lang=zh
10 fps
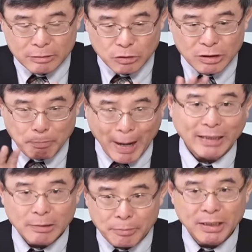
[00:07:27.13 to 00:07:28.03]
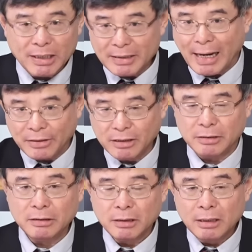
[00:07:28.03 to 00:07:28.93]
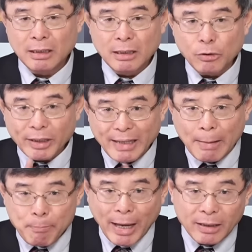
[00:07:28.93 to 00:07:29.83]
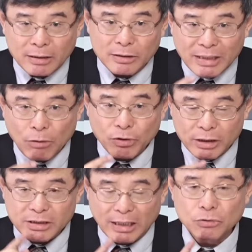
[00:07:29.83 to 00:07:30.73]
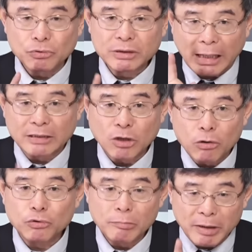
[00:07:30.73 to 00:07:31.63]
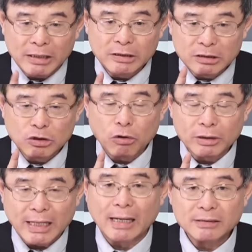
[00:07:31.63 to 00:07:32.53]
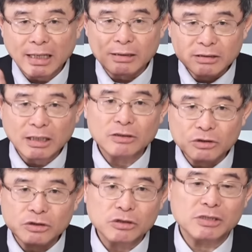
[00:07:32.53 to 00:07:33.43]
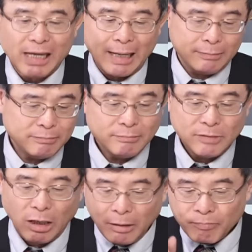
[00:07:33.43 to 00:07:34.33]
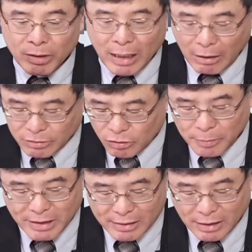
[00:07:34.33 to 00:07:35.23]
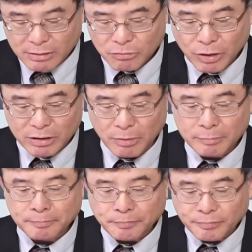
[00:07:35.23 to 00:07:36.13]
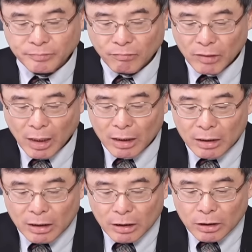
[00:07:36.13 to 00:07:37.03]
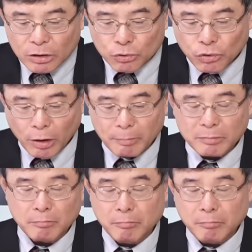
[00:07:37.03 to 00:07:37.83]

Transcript: 就是白的不能跟蓝的合，因为蓝白合在我的解读等同于民众党在政治自杀。好，好，我们现在解释为什么。如果